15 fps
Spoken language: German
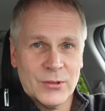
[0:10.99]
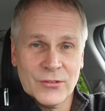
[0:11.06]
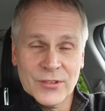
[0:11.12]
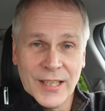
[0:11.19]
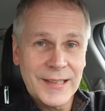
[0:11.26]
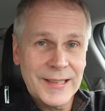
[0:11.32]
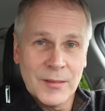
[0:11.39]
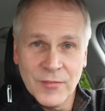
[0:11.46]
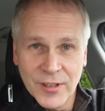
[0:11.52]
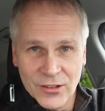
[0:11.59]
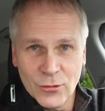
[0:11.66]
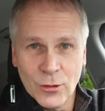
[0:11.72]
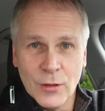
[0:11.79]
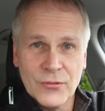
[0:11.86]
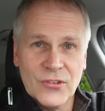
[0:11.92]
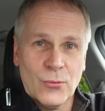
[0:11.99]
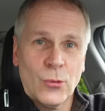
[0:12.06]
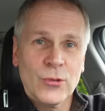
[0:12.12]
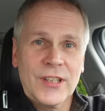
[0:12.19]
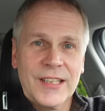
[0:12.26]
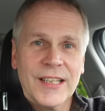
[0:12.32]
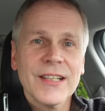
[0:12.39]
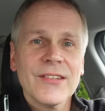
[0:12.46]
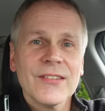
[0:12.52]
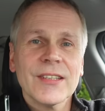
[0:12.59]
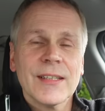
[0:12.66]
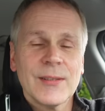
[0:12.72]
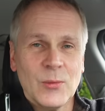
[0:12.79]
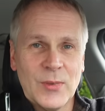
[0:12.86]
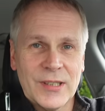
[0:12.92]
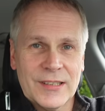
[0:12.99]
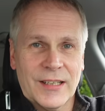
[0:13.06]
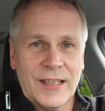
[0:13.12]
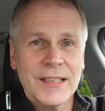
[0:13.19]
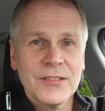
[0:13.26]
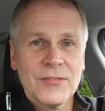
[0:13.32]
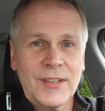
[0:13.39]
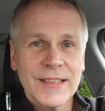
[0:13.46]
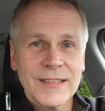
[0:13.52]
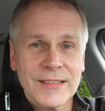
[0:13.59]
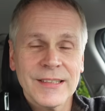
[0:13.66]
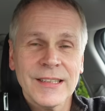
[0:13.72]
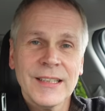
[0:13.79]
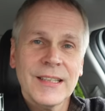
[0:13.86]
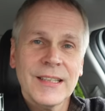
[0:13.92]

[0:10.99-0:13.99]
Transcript: Und da kamen wir so auf 280 Kilometer Reichweite.